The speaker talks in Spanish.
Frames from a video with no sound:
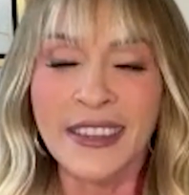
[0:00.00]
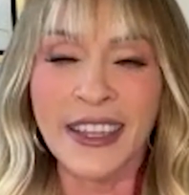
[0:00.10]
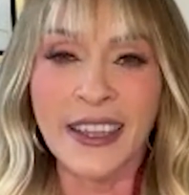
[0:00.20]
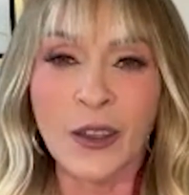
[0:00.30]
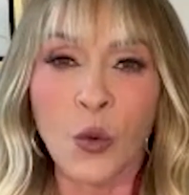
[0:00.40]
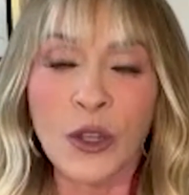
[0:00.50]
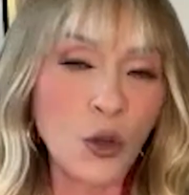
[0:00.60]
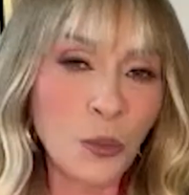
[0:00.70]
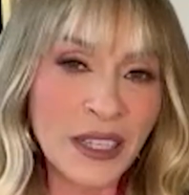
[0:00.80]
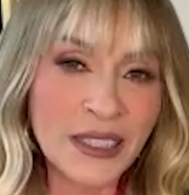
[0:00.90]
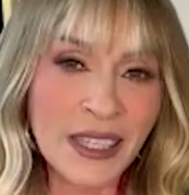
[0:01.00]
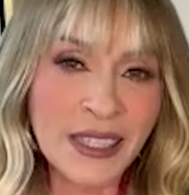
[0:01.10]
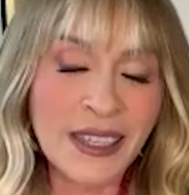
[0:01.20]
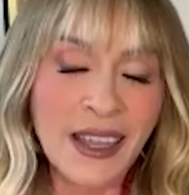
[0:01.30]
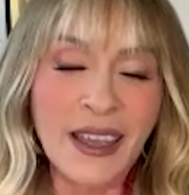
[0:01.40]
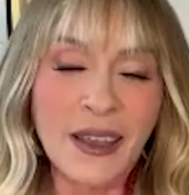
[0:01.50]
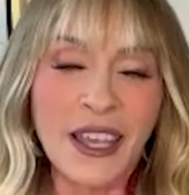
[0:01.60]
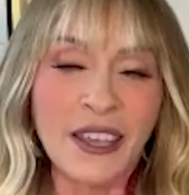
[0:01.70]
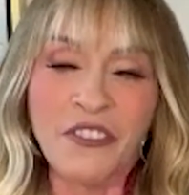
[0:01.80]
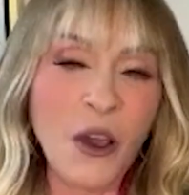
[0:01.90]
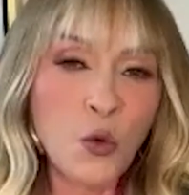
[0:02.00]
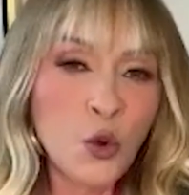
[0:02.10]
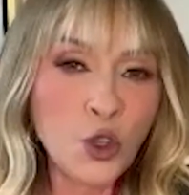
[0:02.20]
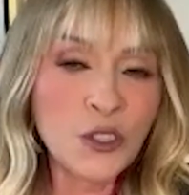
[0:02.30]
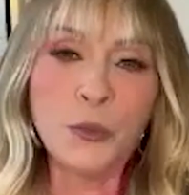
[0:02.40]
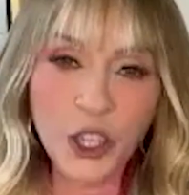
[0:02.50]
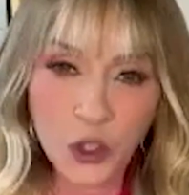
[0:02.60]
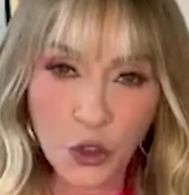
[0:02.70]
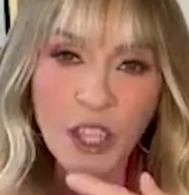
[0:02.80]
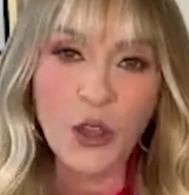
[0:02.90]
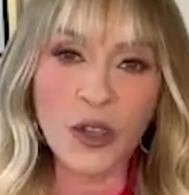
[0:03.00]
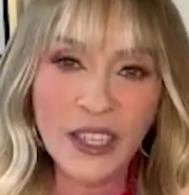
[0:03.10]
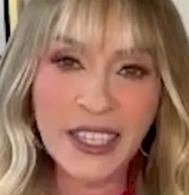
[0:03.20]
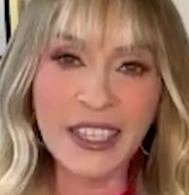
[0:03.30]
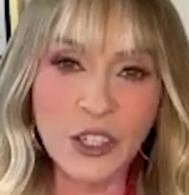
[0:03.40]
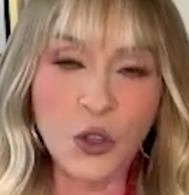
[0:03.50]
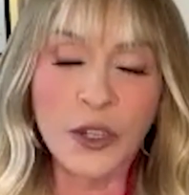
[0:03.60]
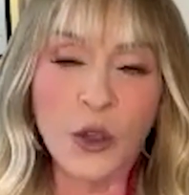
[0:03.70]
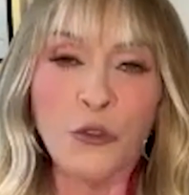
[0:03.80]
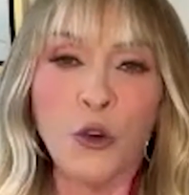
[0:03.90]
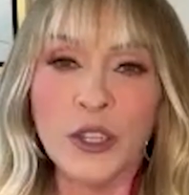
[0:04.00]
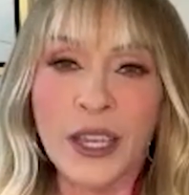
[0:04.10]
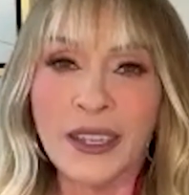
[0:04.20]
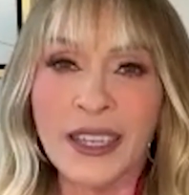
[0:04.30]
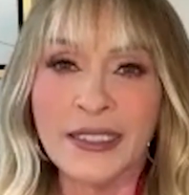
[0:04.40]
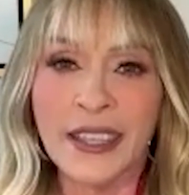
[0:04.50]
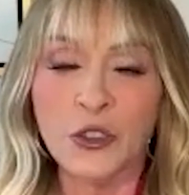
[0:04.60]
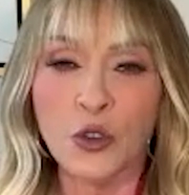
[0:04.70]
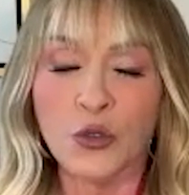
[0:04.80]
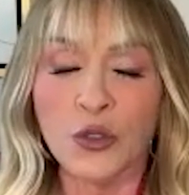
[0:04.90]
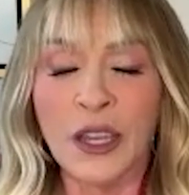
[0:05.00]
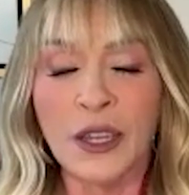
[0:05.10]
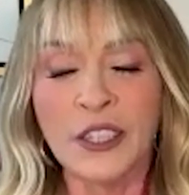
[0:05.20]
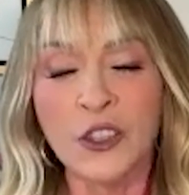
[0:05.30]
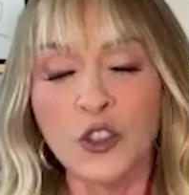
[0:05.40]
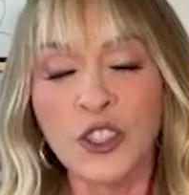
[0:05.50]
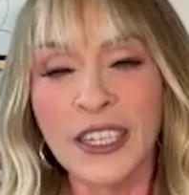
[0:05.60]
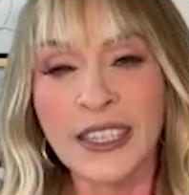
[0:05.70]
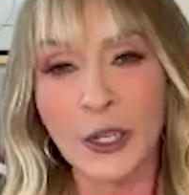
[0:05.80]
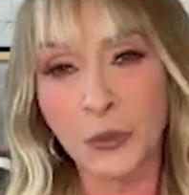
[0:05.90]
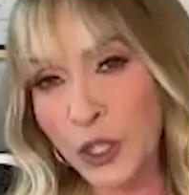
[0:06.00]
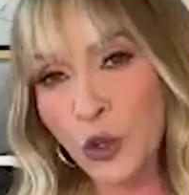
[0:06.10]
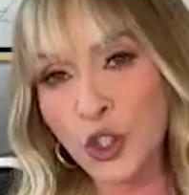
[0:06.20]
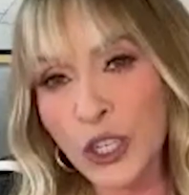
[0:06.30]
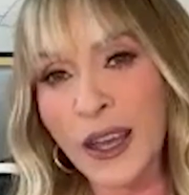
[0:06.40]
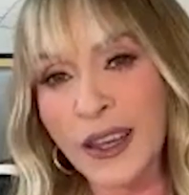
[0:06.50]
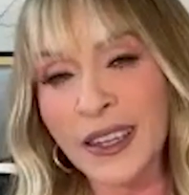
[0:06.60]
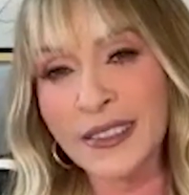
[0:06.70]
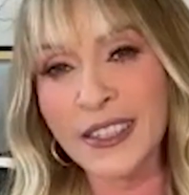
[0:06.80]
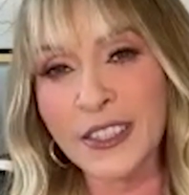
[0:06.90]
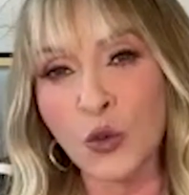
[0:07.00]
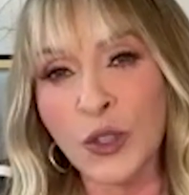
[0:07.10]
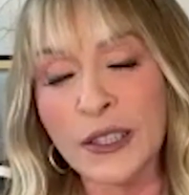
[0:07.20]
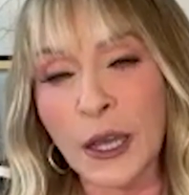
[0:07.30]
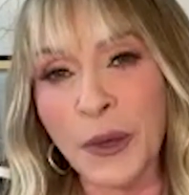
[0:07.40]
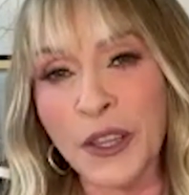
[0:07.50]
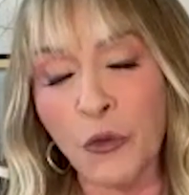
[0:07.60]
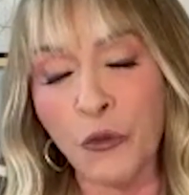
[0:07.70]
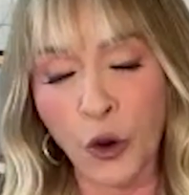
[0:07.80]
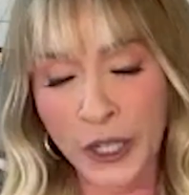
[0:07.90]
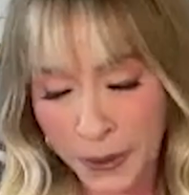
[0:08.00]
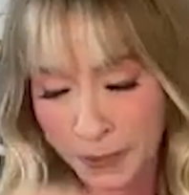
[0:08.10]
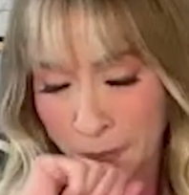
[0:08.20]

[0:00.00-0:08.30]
de cuatro meses eh, fabulosa, porque yo tengo que seguir con Euforia. Este año, si Dios quiere, termino ya esta segunda etapa de Euforia.